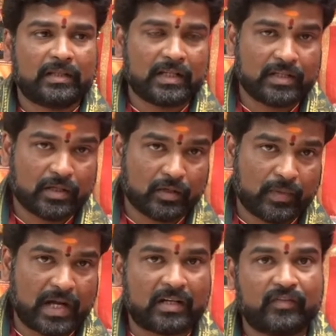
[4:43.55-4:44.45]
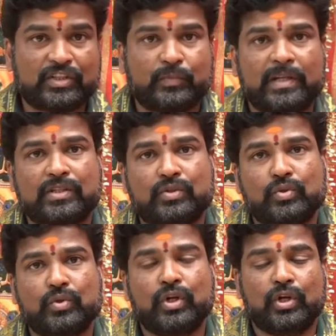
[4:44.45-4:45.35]
తల్లిదండ్రుల మాటలు
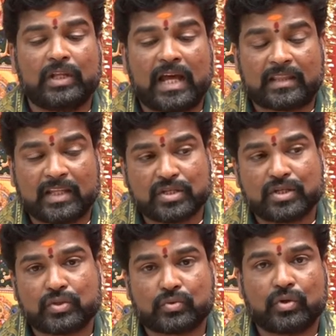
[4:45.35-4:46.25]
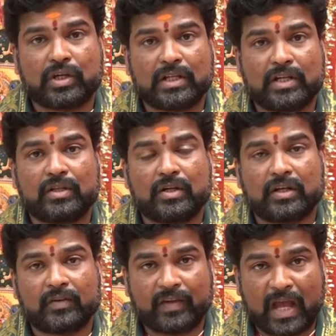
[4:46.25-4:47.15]
విస్మరిస్తూ అర్థం చేసుకోక తల్లిదండ్రుల
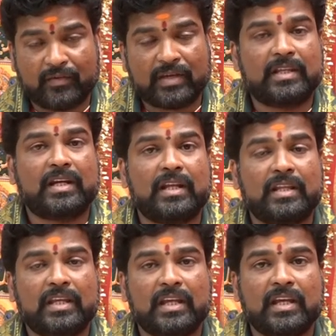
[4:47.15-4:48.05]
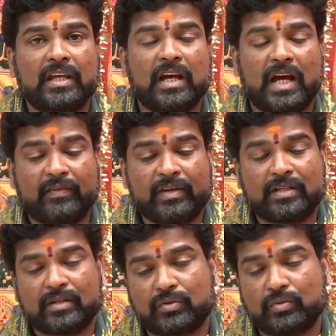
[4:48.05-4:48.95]
యొక్క ఆవేదన అనేది
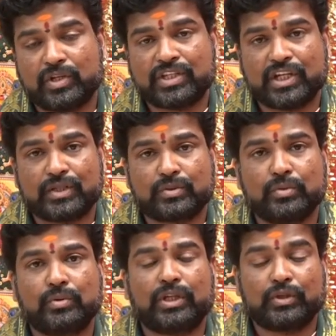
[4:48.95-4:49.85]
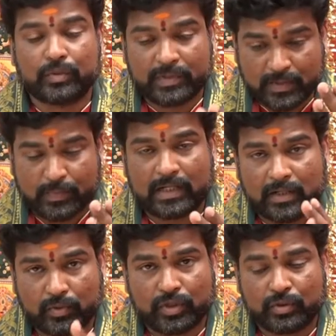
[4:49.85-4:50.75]
ఆవేదనకు గురి చేస్తూ ఎంతోమంది
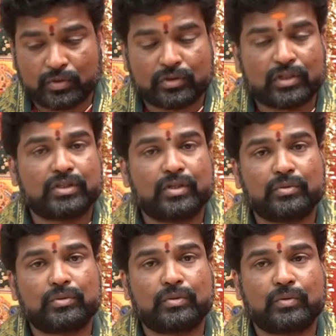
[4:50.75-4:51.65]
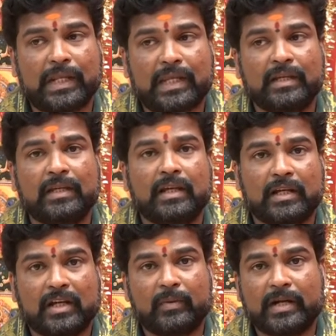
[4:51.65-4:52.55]
పిల్లలు ఈ రోజుల్లో జరుగుతూ ఉన్నాయి
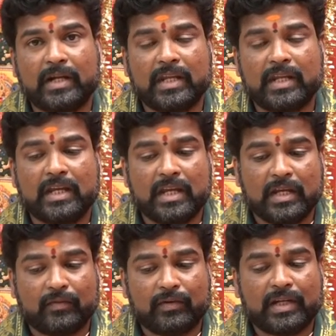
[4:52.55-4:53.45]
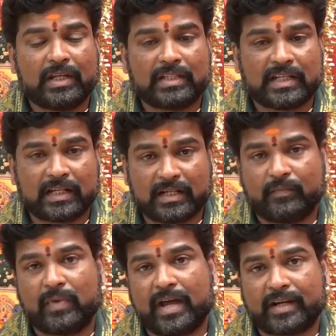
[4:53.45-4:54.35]
కాబట్టి వీటికి చక్కటి
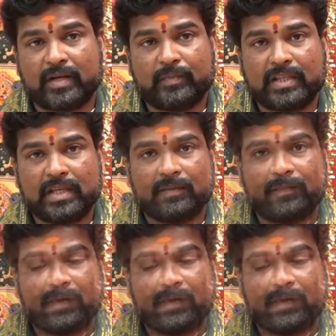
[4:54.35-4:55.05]
మార్గం ఇది